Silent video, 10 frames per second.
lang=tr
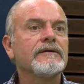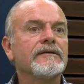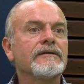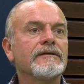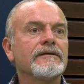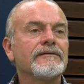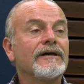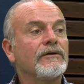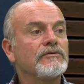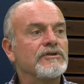E,
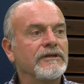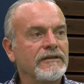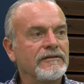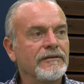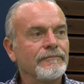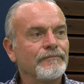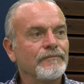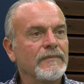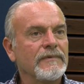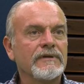daha önce gittim.
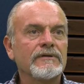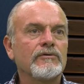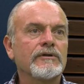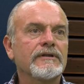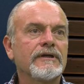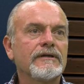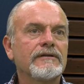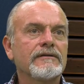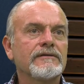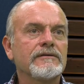E, orada
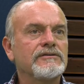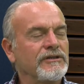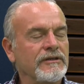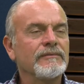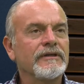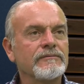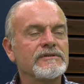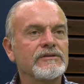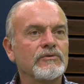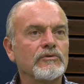
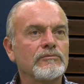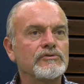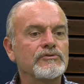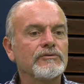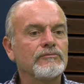çekimlerimiz de olmuştu.